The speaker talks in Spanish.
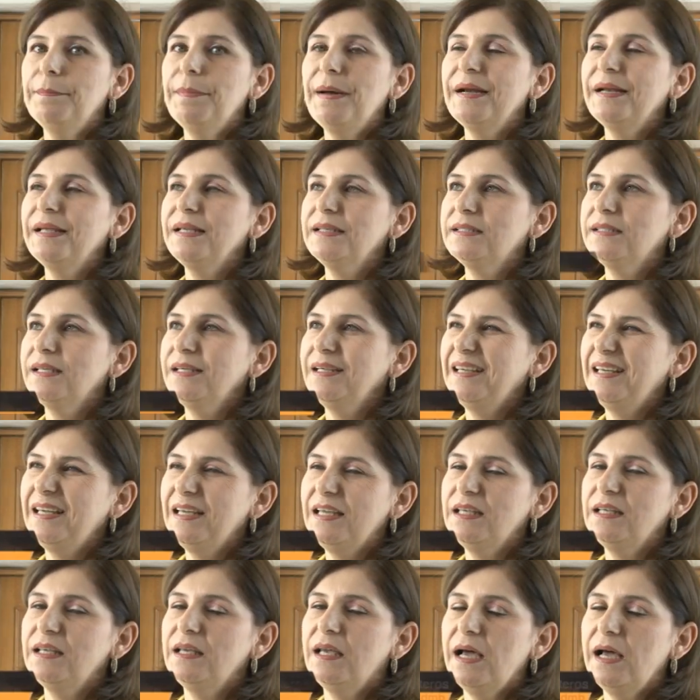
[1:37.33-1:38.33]
Parece
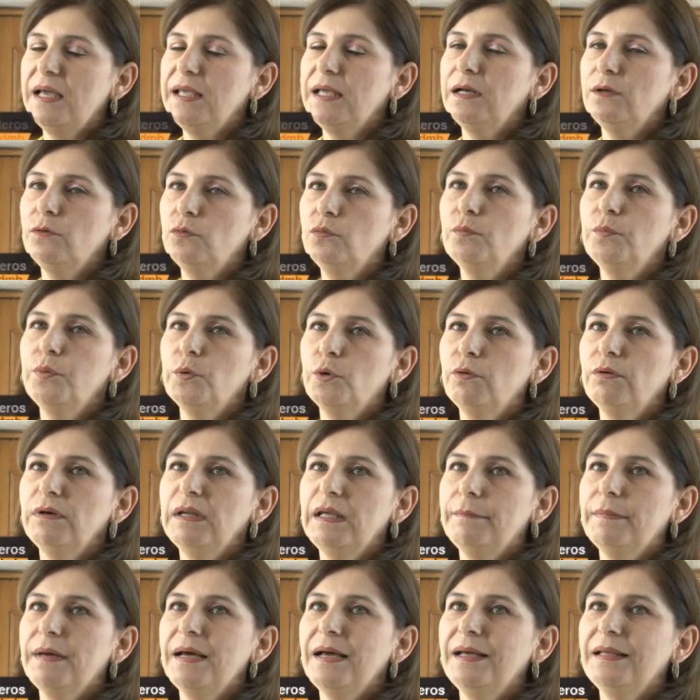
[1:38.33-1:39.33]
que hay algún
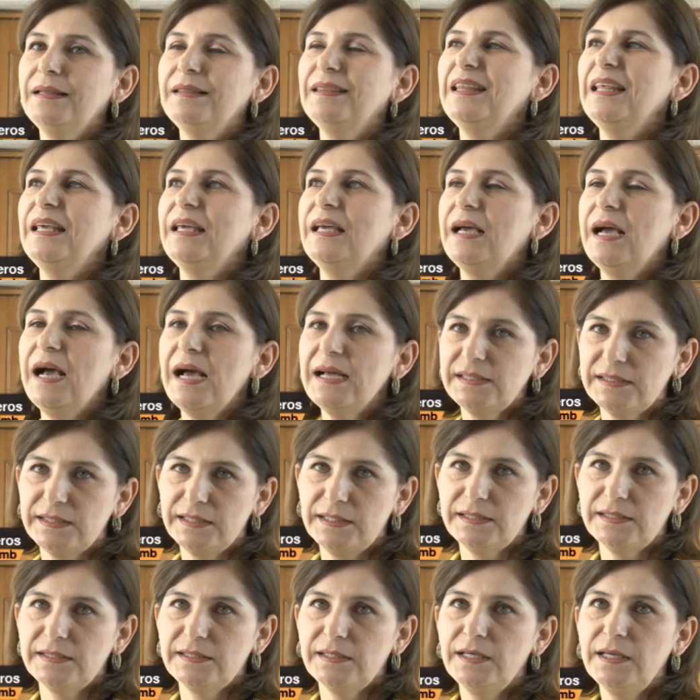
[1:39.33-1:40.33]
problema de
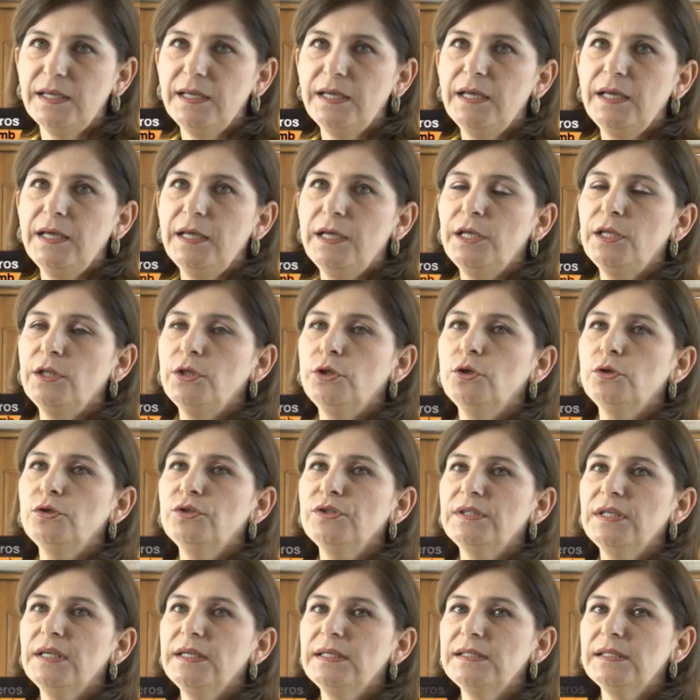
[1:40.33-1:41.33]
gases,
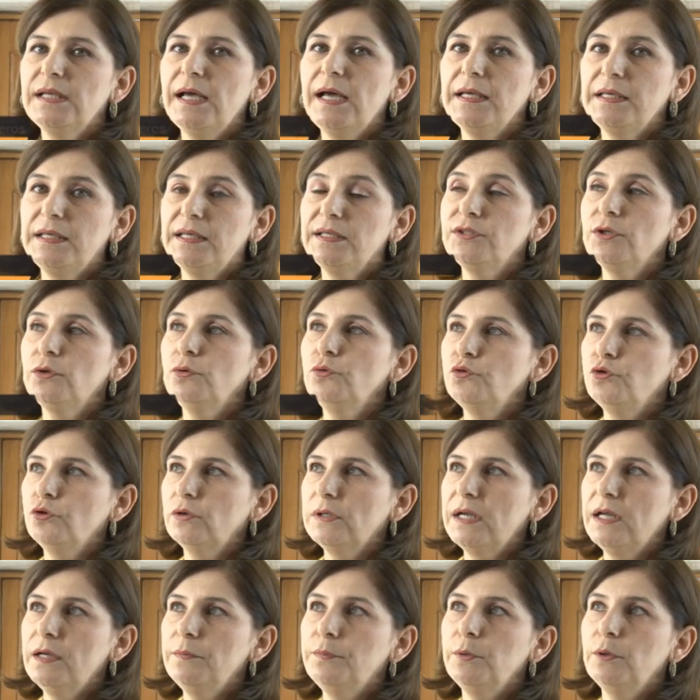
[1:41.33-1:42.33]
entonces hay que
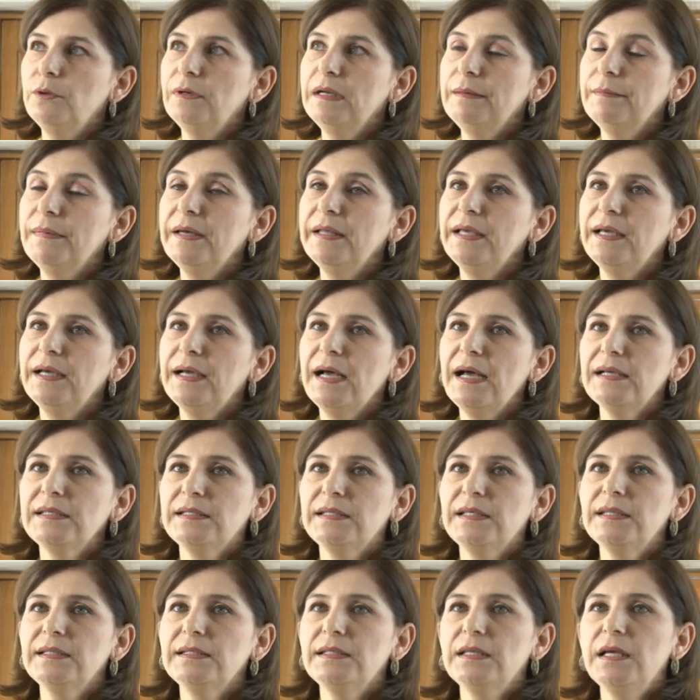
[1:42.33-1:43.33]
solucionar el problema de
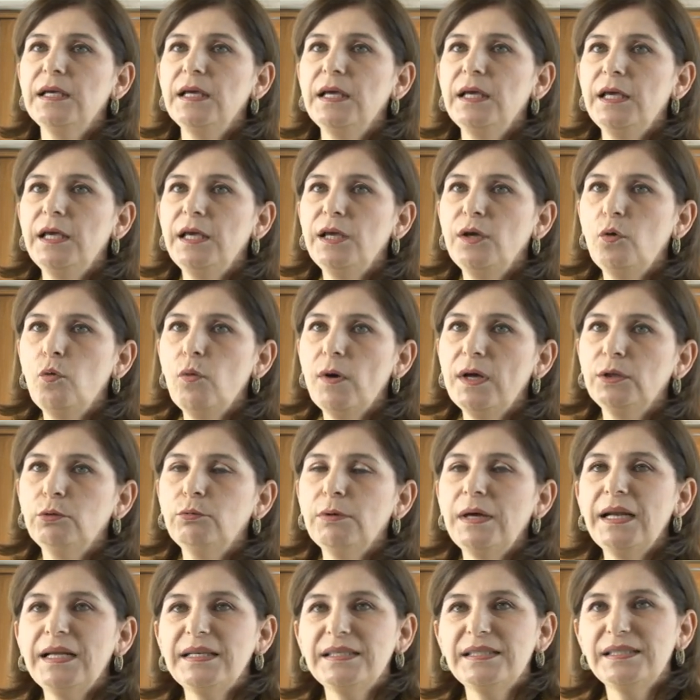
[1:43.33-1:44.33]
gases. En
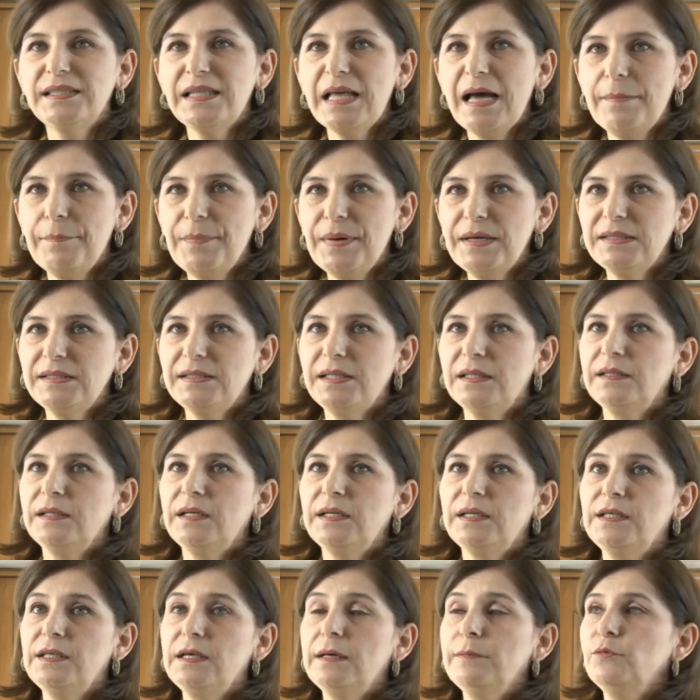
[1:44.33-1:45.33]
cuanto a las tapas,
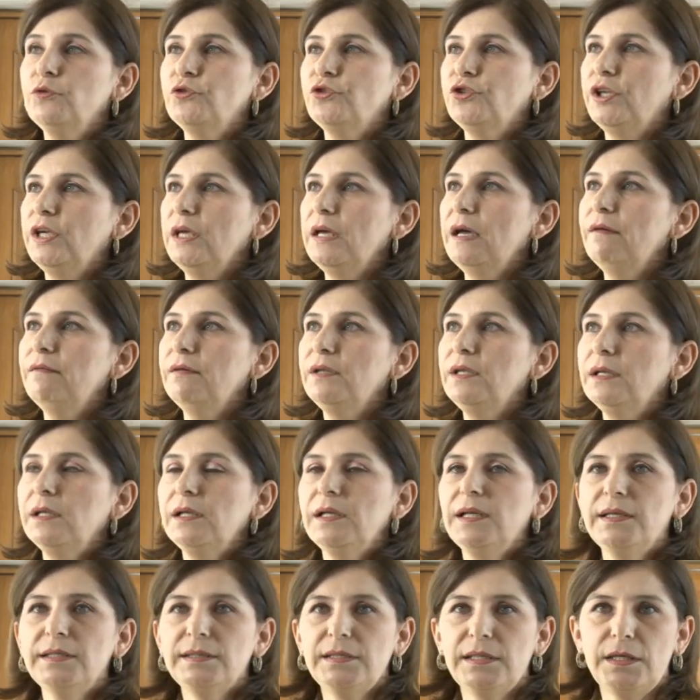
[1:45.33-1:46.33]
tendríamos que
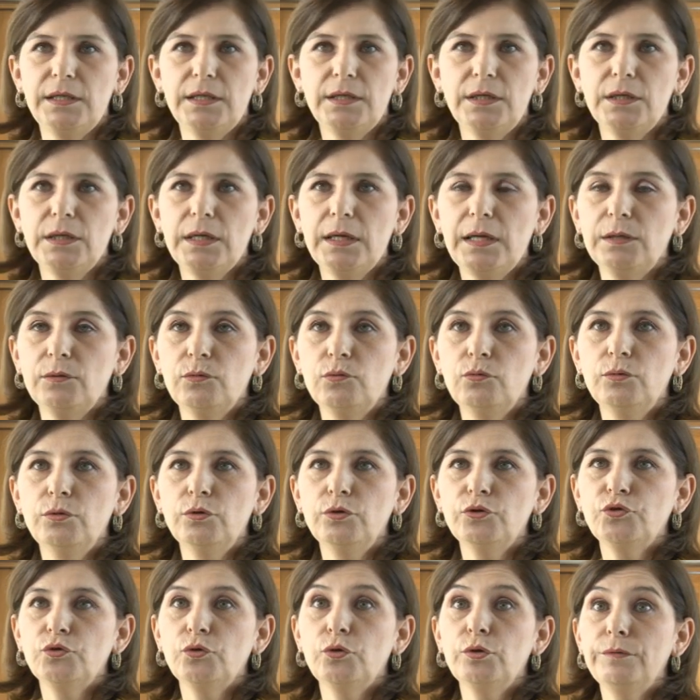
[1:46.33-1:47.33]
abrirles eh,
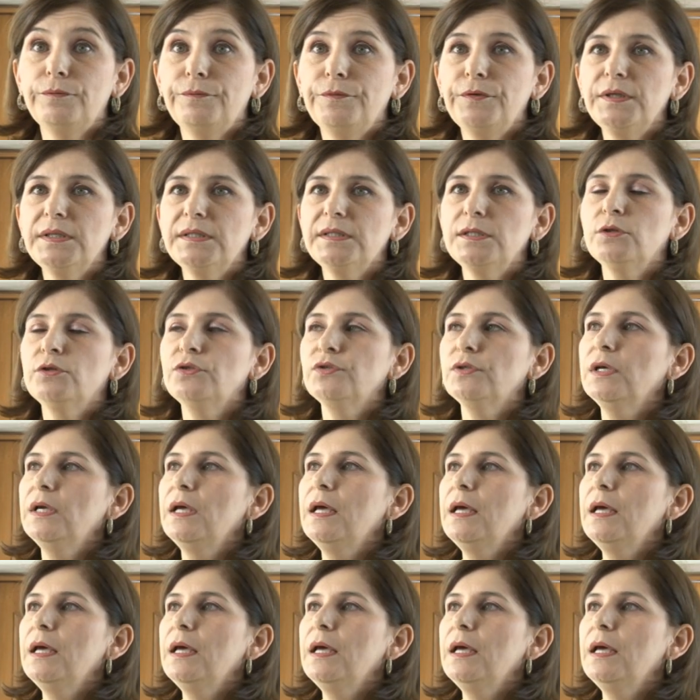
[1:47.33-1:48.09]
algunos orificios,